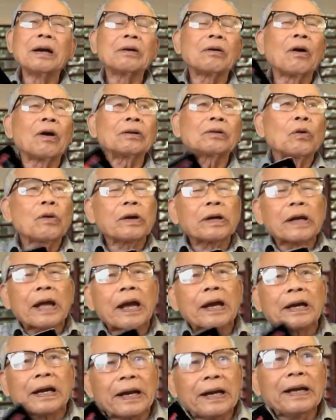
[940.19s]
có tôi có
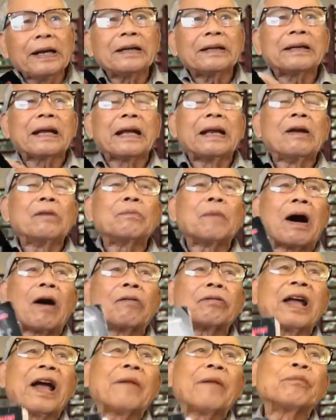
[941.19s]
đề ký, đến lúc mà
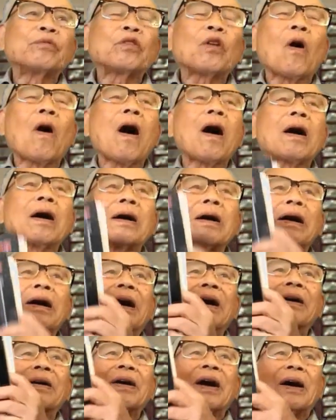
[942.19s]
ông đem cho
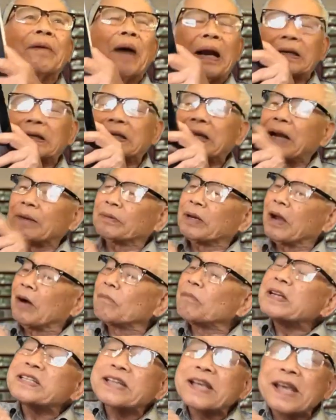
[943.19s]
người bạn xem thì
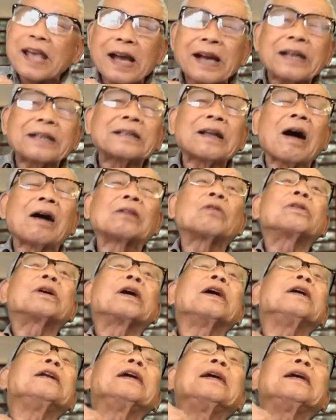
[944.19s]
ông phải xé cái tờ tôi ký